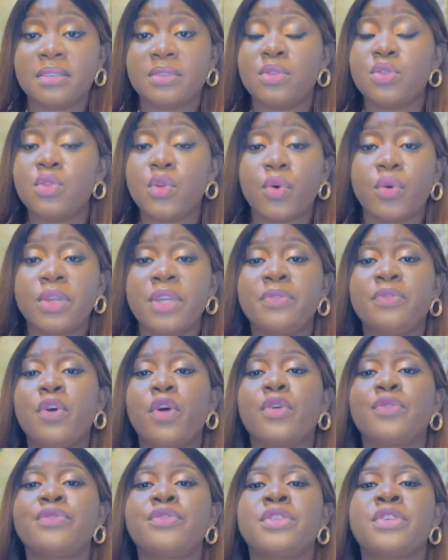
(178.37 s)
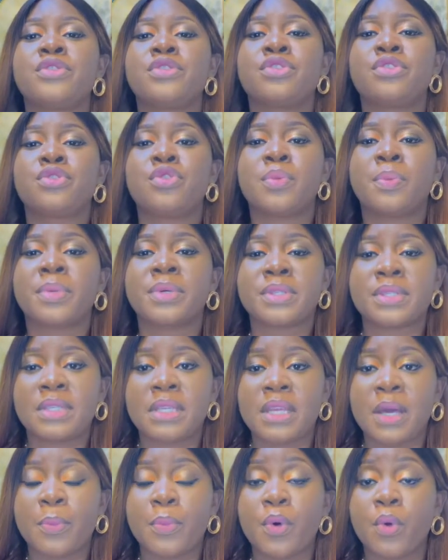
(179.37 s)
Non, il faut refuser ce genre de
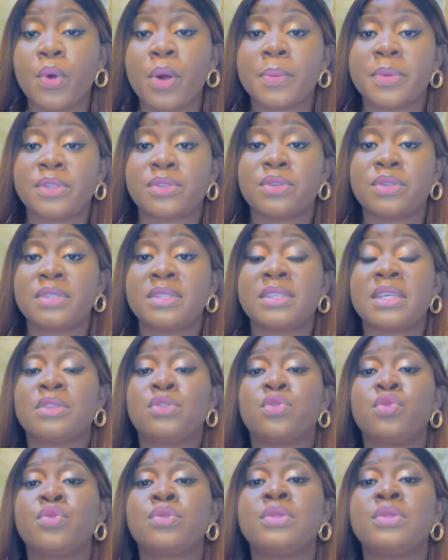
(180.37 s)
pensée-là. Pourquoi Parce que c'est ton